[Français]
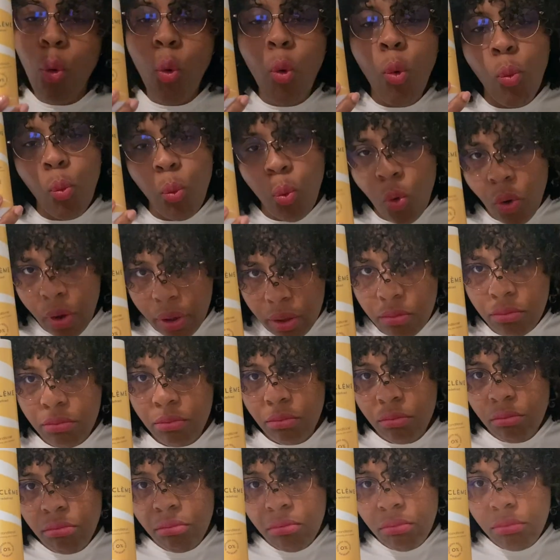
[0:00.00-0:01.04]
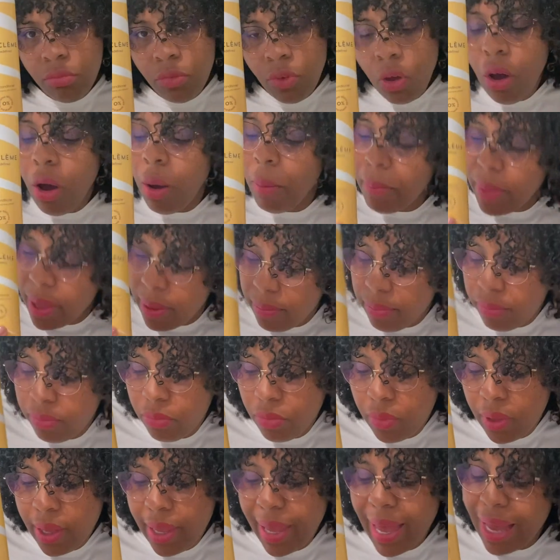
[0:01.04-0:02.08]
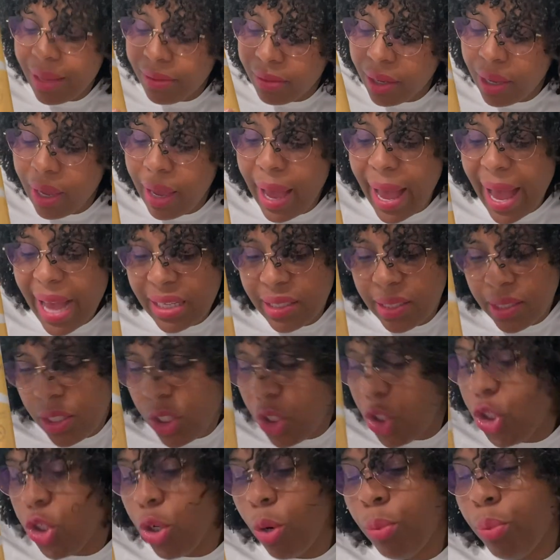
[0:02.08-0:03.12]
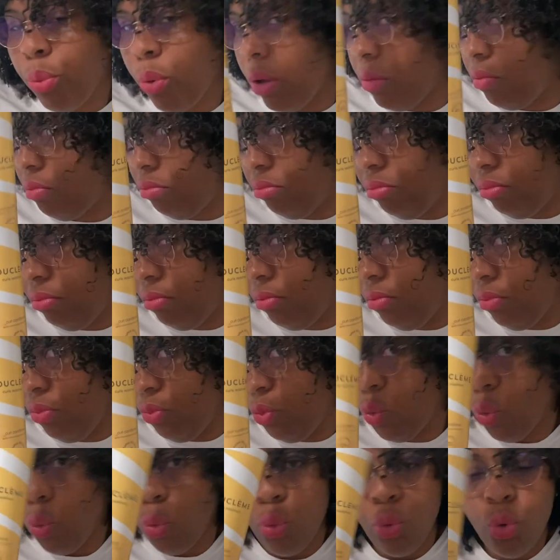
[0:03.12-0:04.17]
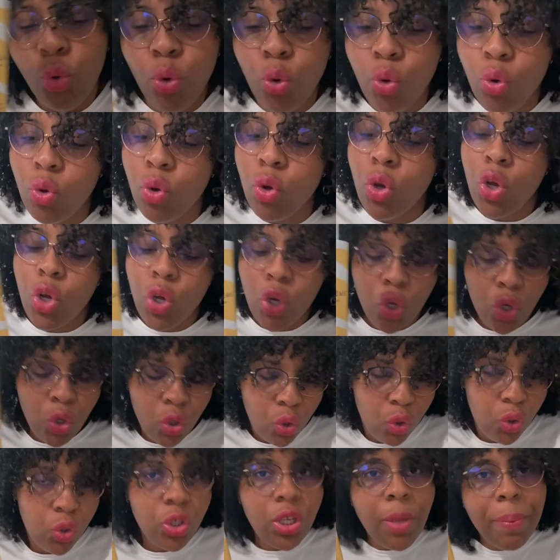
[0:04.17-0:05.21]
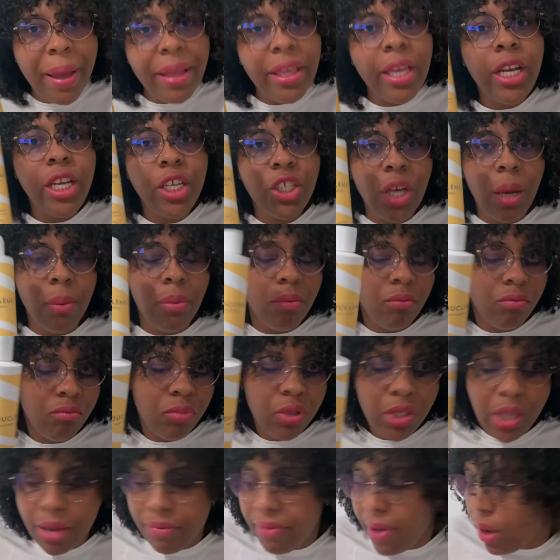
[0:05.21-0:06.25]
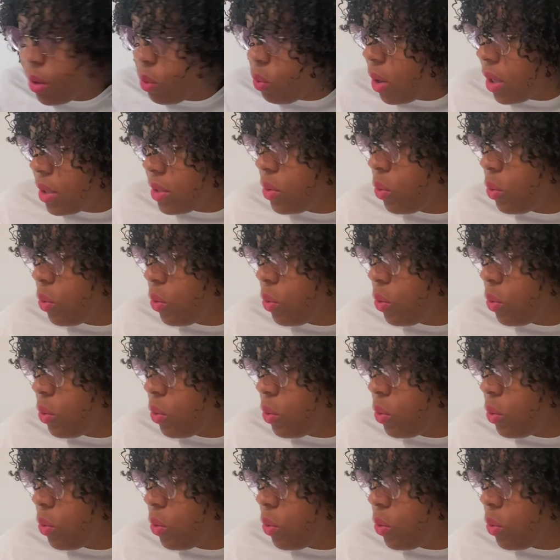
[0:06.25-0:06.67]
au moins, quand même, 4 à 6 shampoings. Donc, euh, c'est pas négligeable. Ça va, quoi.